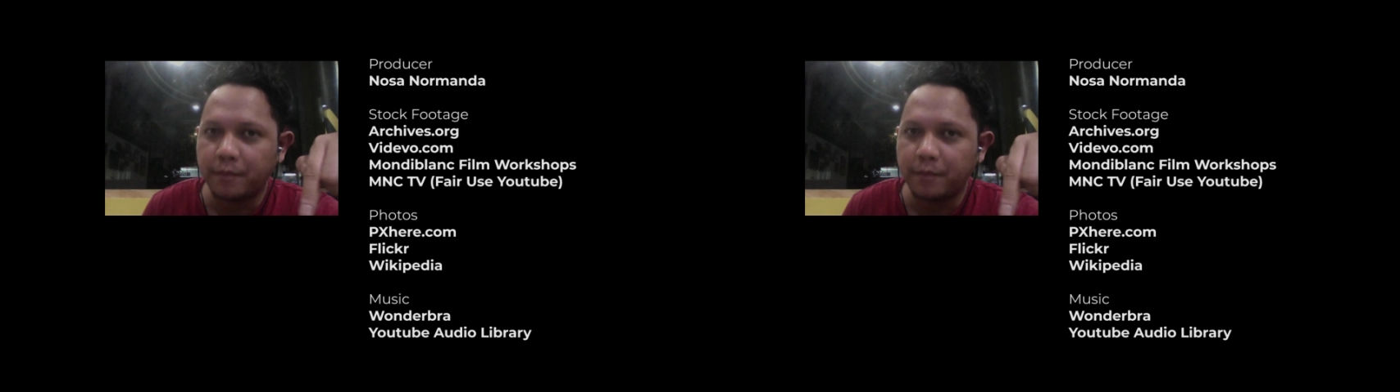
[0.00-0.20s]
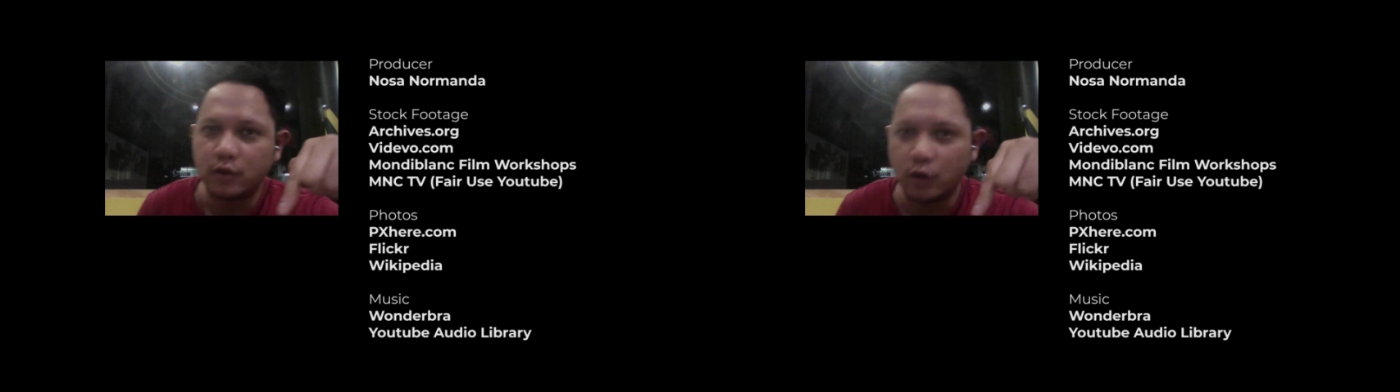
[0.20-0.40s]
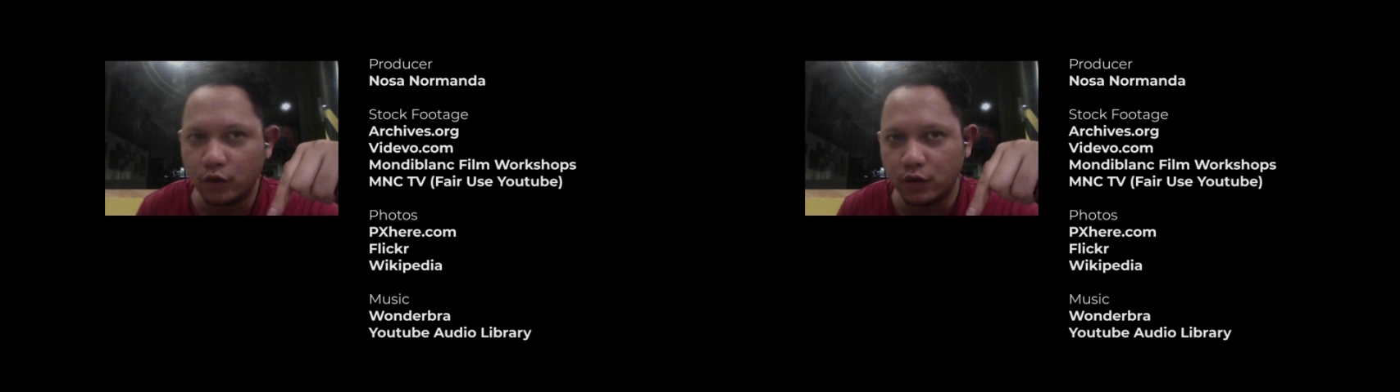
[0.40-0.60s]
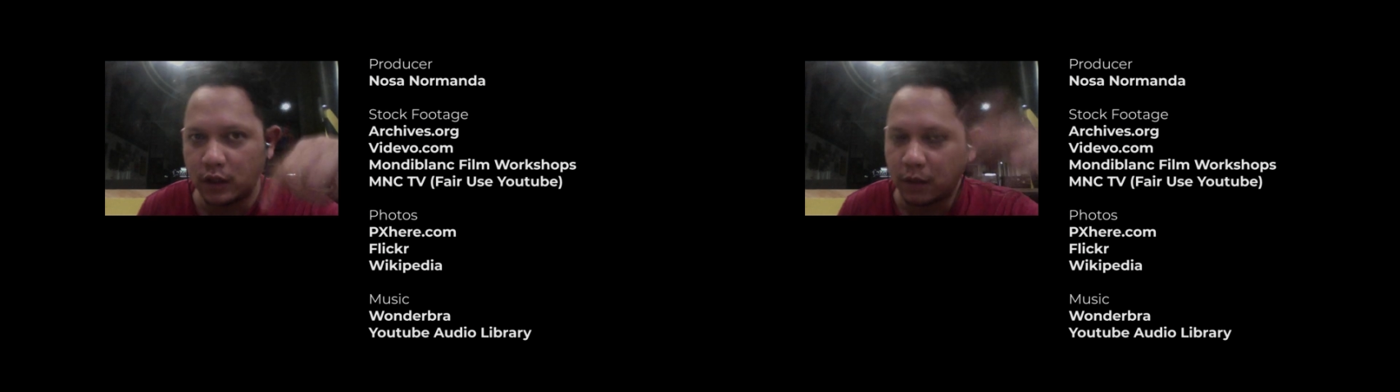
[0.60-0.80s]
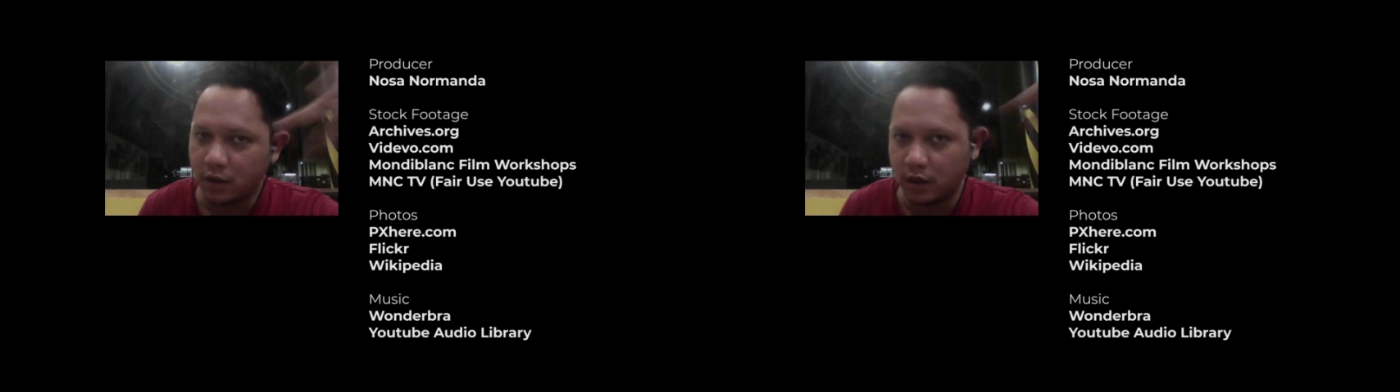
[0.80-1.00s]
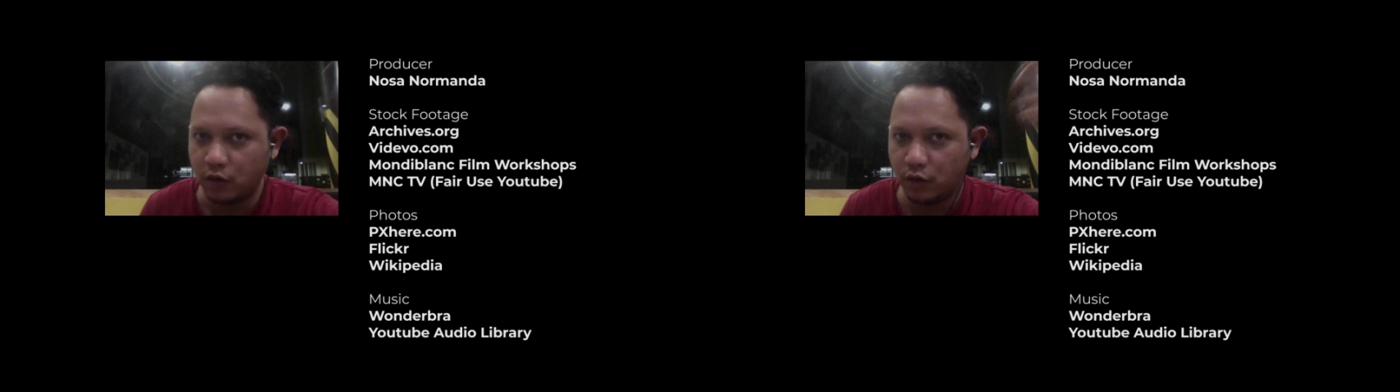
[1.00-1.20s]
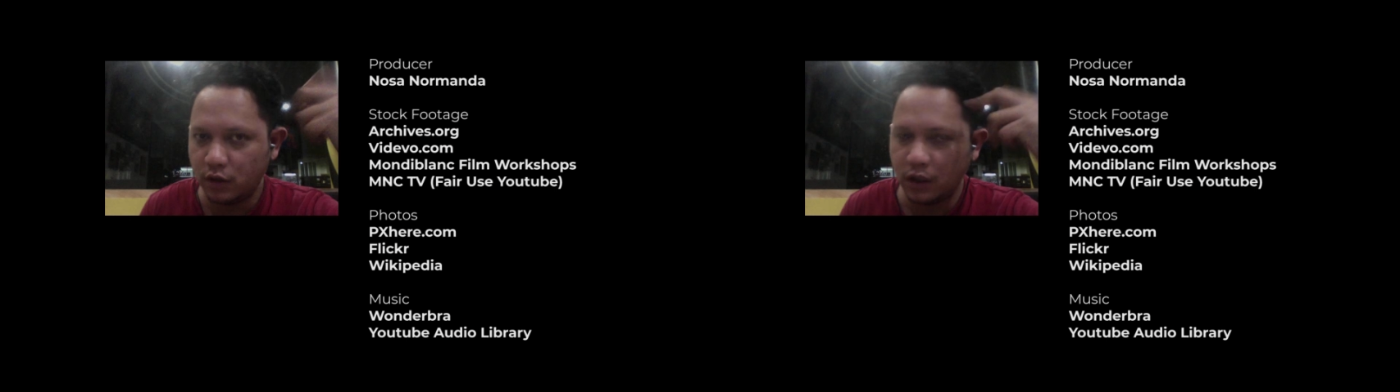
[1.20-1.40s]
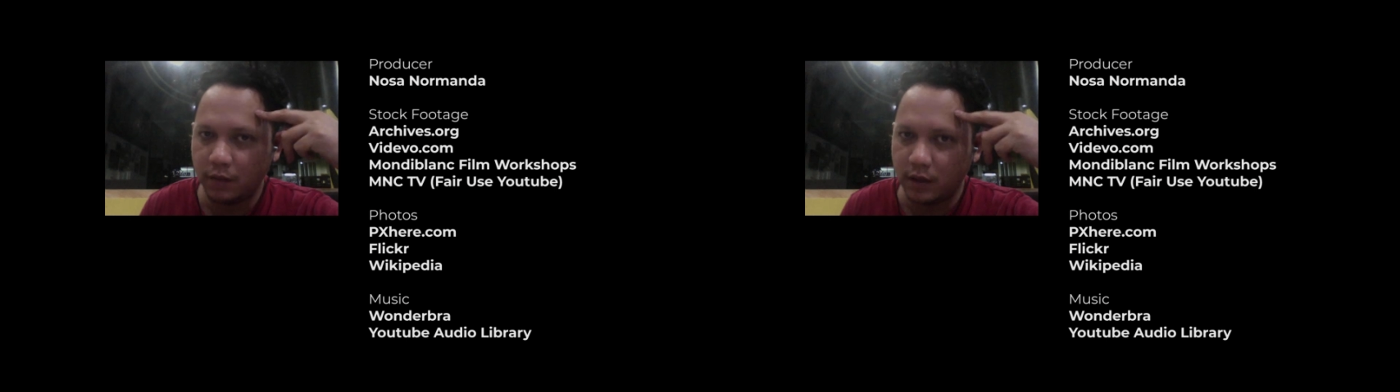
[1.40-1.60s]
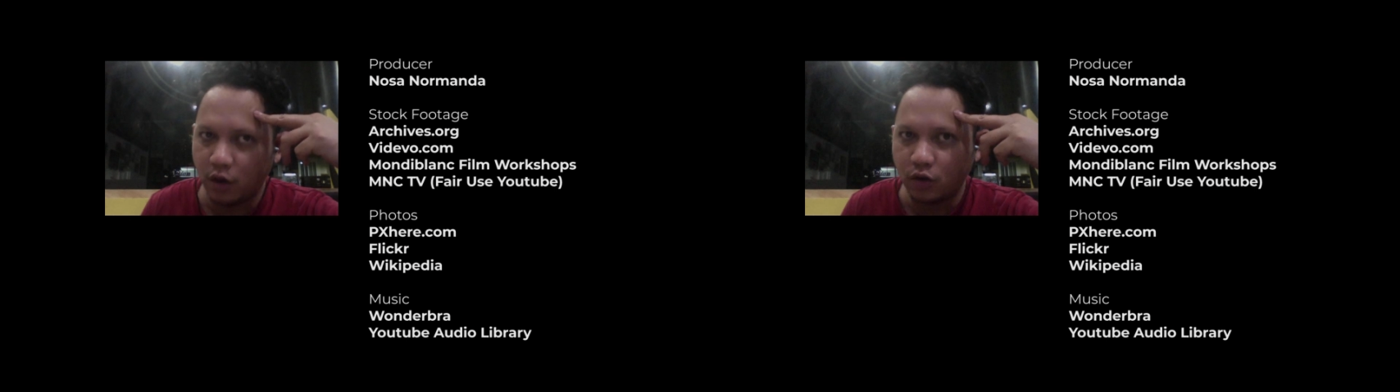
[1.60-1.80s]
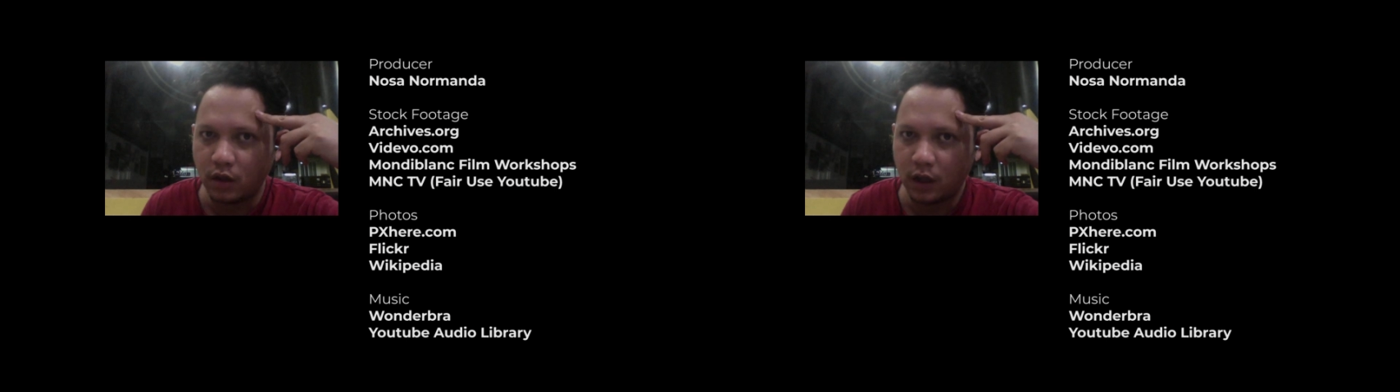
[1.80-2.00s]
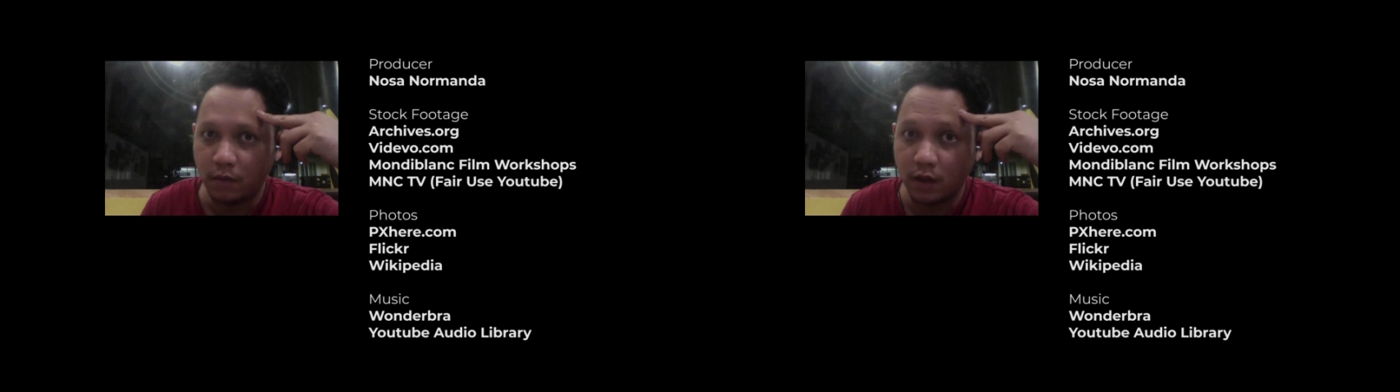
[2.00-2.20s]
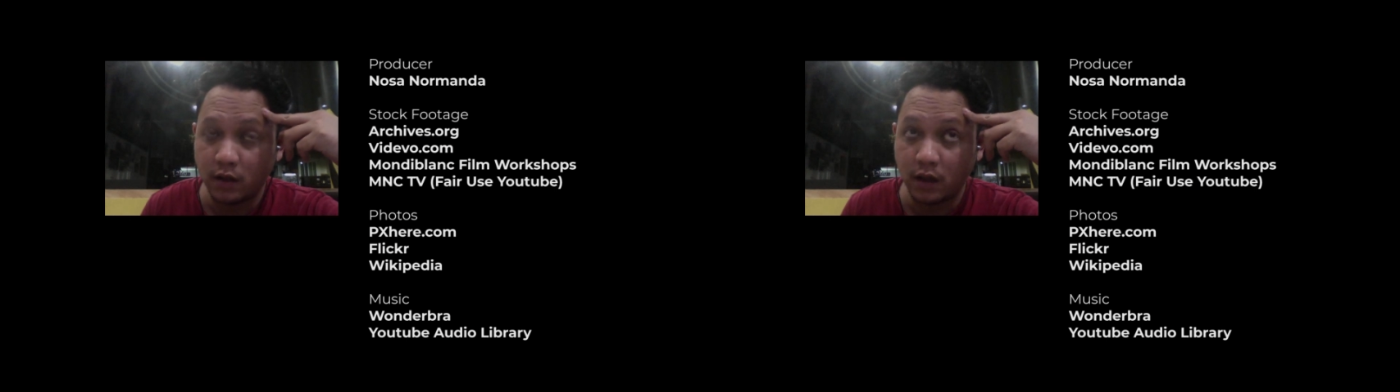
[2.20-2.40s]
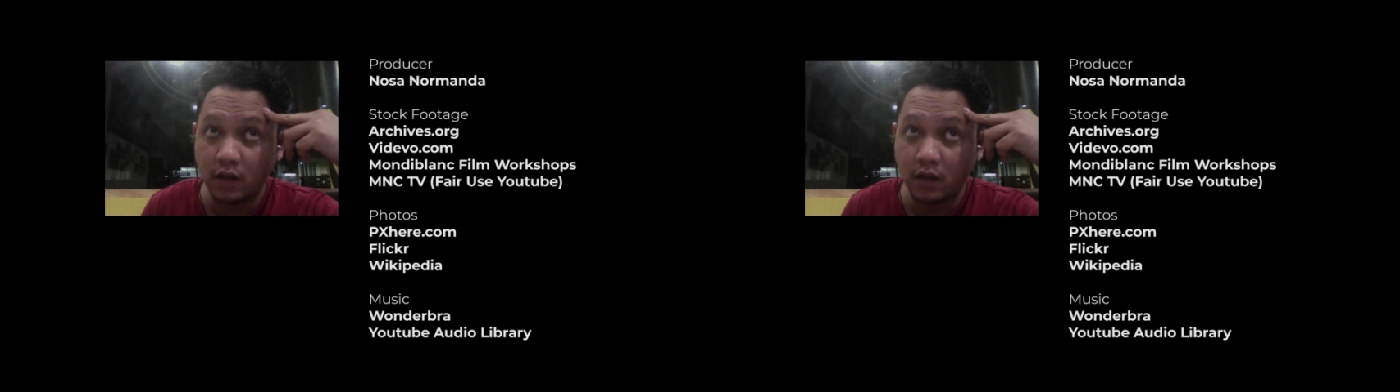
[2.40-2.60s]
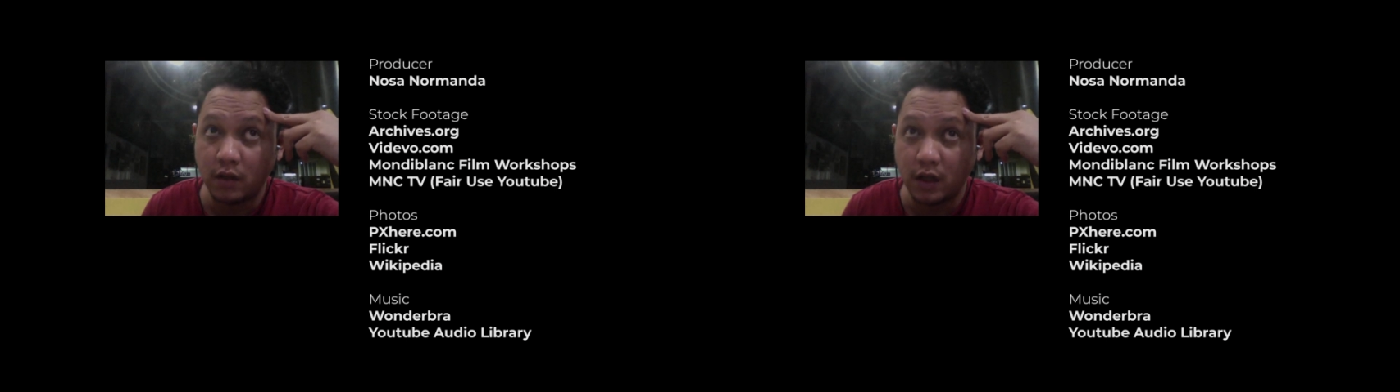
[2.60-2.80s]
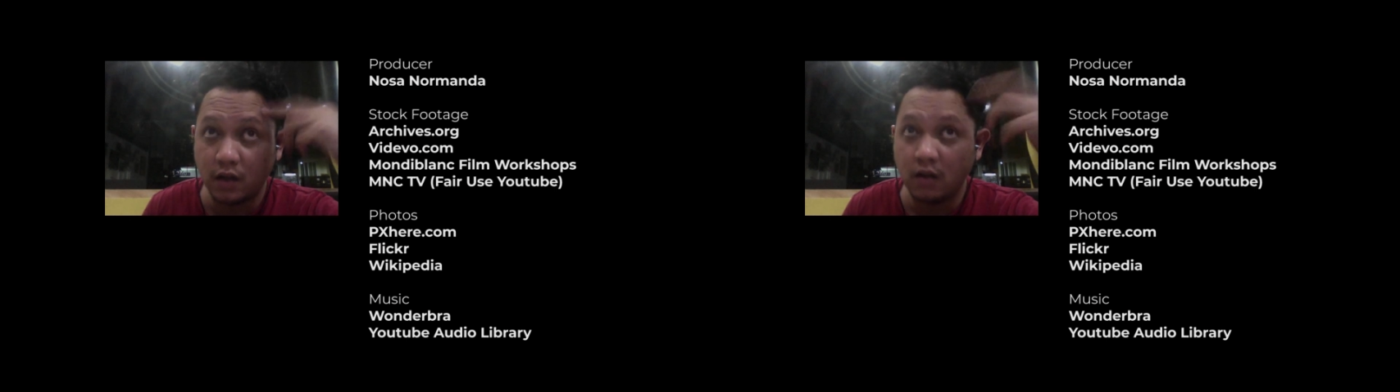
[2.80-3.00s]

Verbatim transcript: Terus kita bisa diskusi lebih jauh soal gimana caranya bikin